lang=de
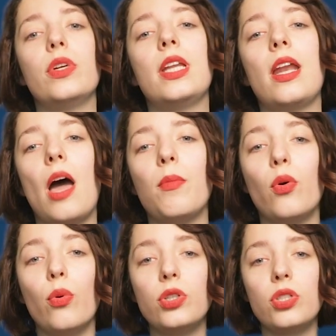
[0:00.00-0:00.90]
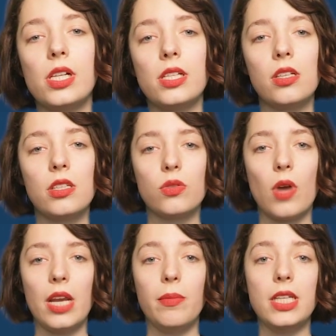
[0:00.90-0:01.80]
wurde der Name Rothschild zu
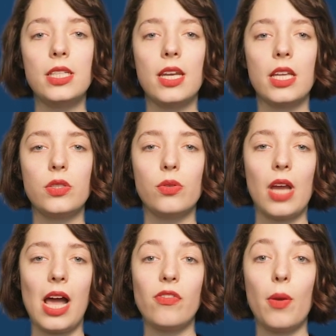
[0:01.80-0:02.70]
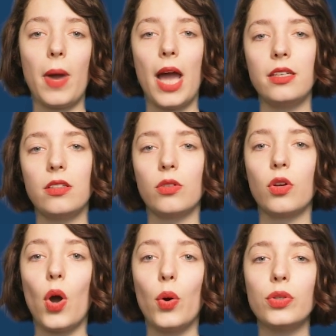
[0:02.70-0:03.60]
einem international verbreiteten
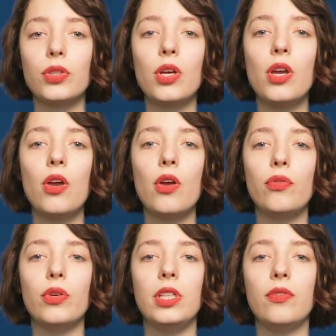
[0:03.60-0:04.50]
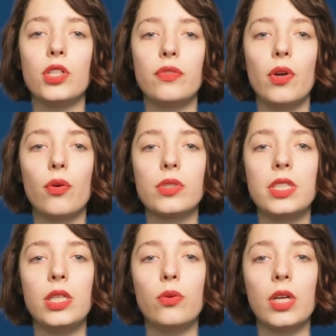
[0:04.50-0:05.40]
Code für die
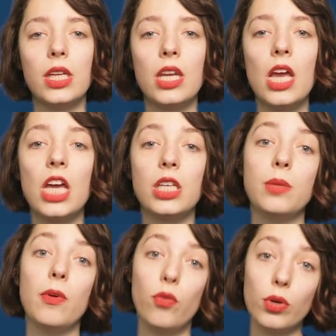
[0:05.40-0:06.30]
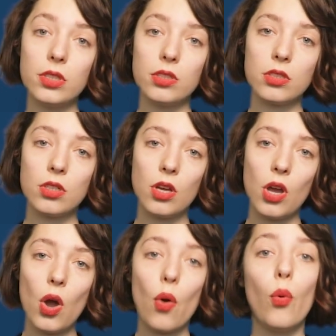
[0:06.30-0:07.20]
Verschwörungstheorien, die bewusst
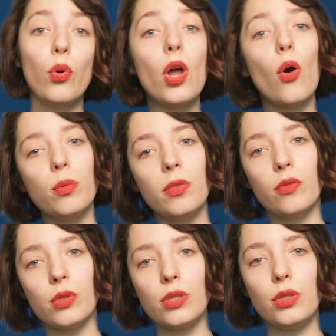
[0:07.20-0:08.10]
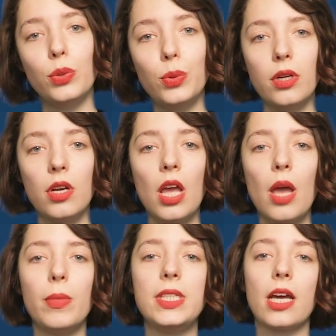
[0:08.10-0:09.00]
oder unbewusst Juden
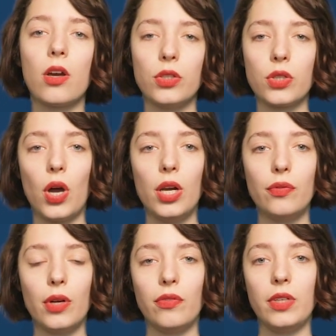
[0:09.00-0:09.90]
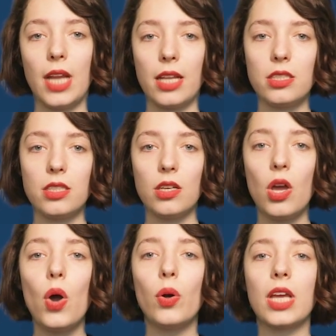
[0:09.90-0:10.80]
mit der Kontrolle von Finanzen
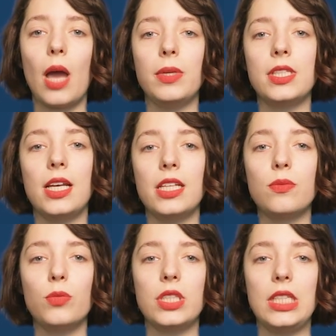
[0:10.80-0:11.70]
und Kapitalismus